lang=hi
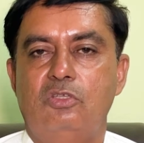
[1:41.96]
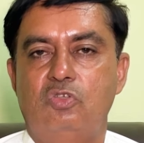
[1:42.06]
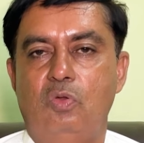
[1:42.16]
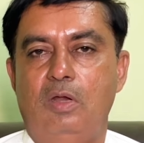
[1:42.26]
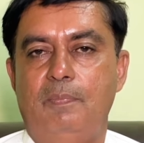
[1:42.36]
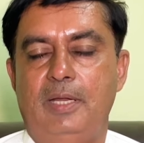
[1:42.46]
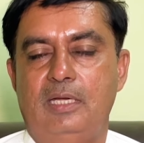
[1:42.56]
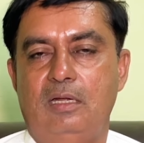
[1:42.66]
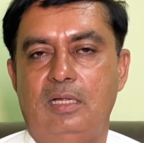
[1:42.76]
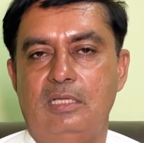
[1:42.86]
सोलर
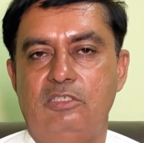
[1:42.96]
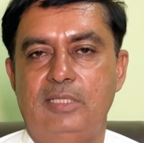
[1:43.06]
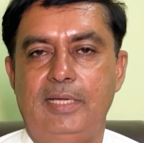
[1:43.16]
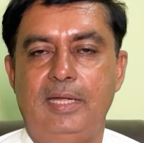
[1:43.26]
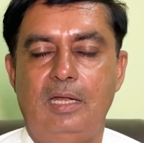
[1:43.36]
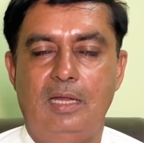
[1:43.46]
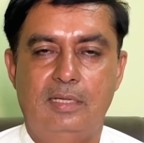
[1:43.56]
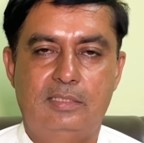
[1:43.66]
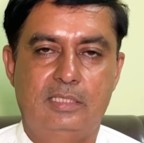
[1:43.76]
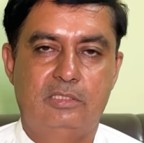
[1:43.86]
पैनल का सेकंड
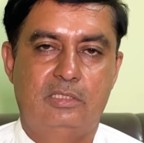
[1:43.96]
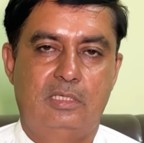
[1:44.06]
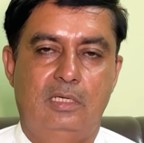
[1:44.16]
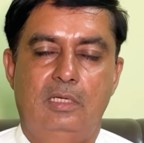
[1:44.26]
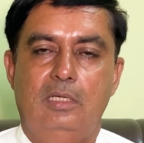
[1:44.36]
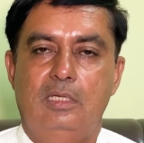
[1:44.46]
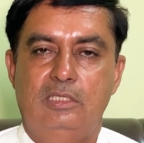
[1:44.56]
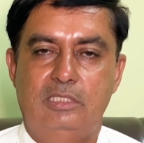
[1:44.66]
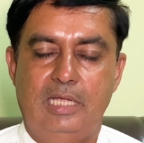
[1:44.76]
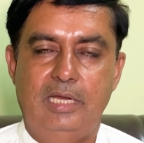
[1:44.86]
लार्जेस्ट
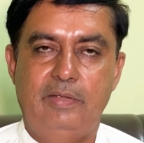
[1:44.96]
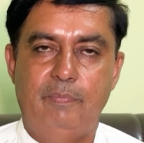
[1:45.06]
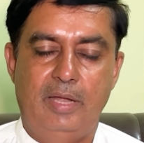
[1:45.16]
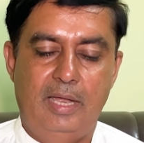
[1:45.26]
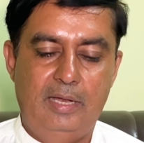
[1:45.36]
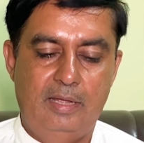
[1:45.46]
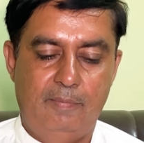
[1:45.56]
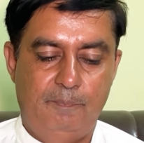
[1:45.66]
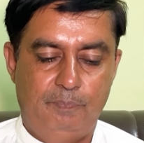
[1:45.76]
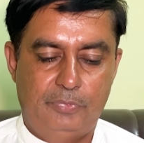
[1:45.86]
सेलिंग ब्रांड है